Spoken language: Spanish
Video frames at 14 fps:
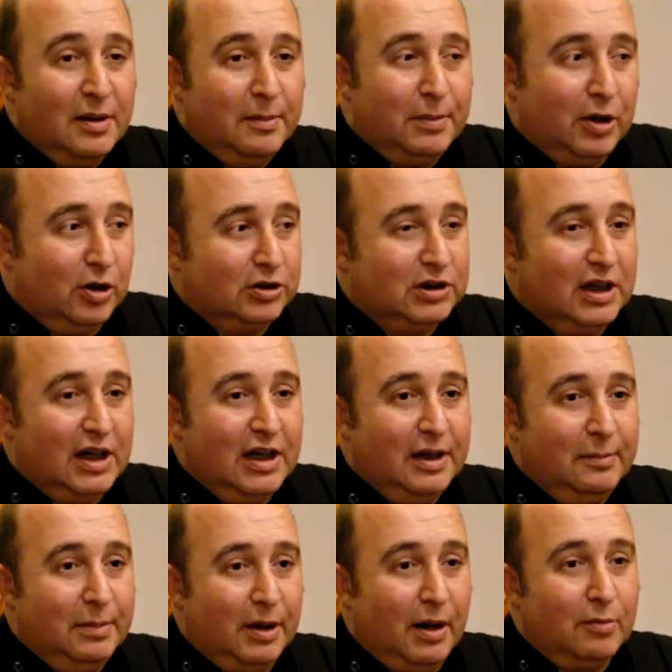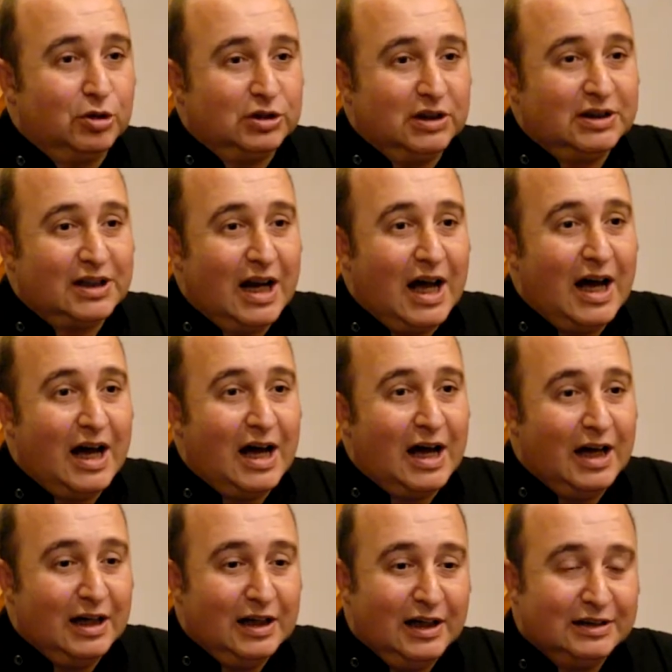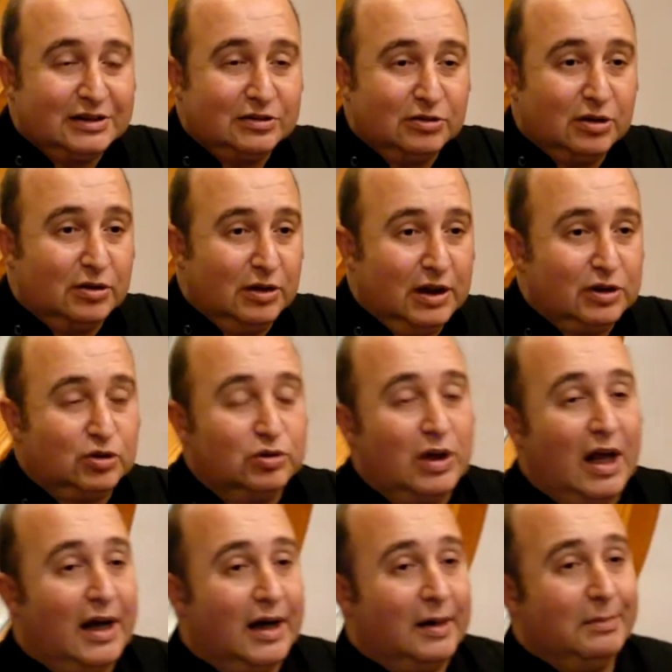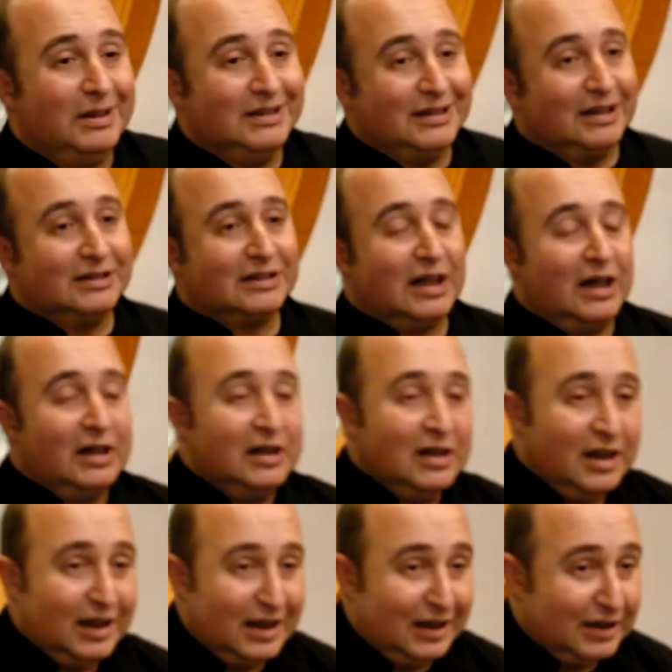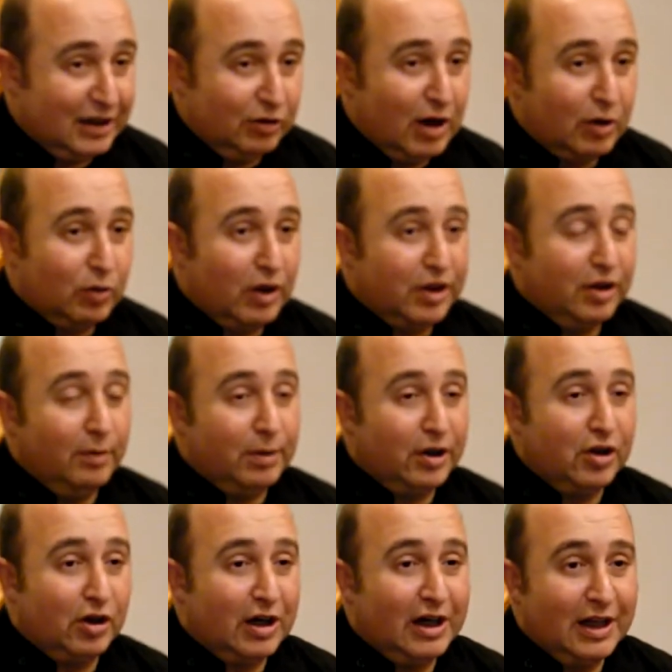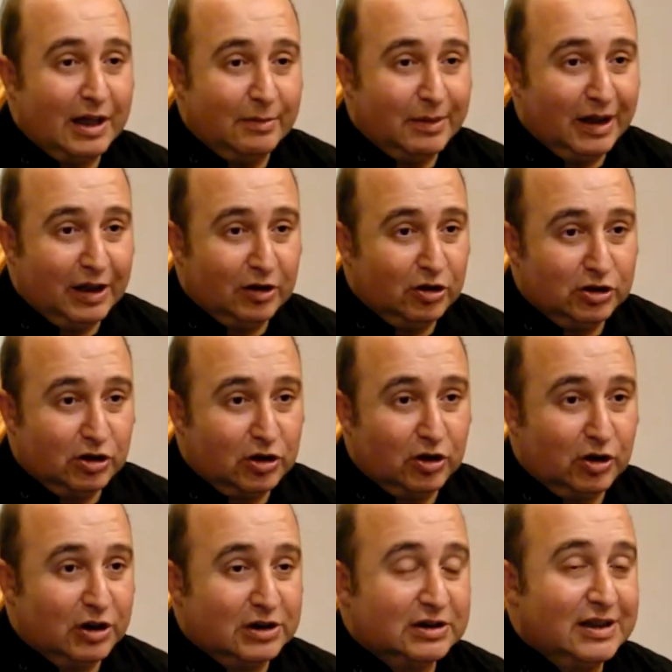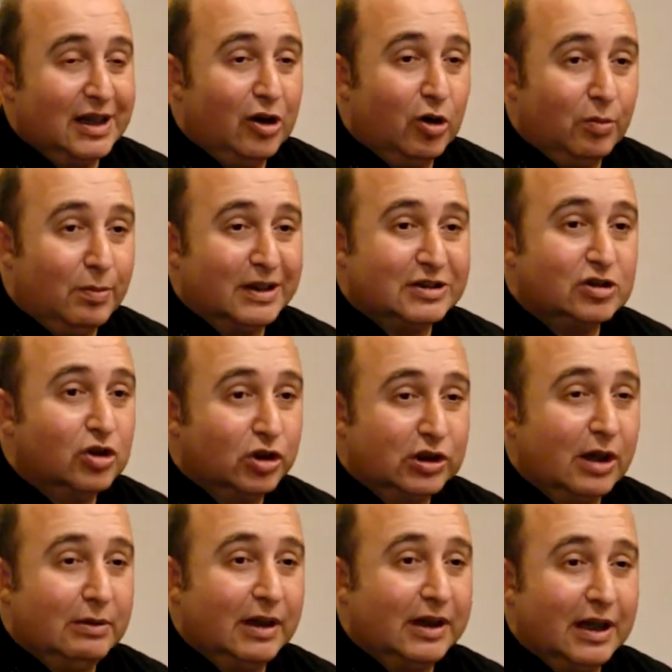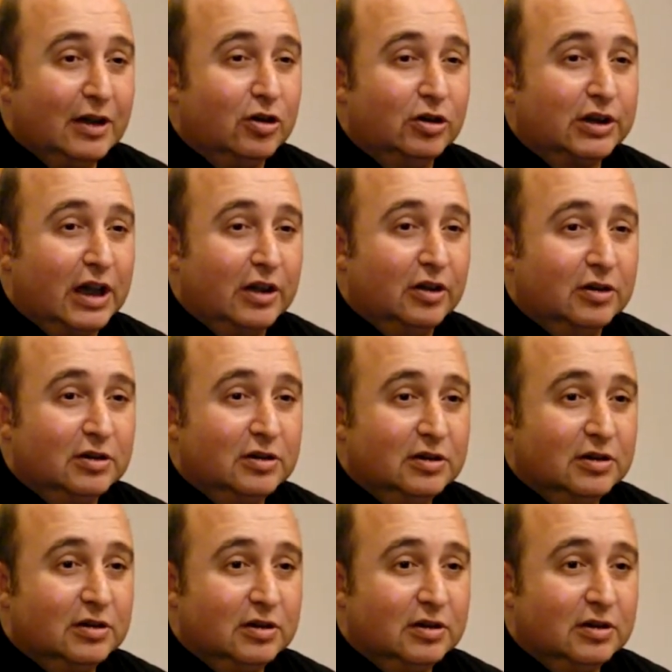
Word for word: pero es, vamos, es, la, es, es una ventresca que tiene una ecuación precio-calidad en México, yo creo que es de lo más notable que he encontrado. Es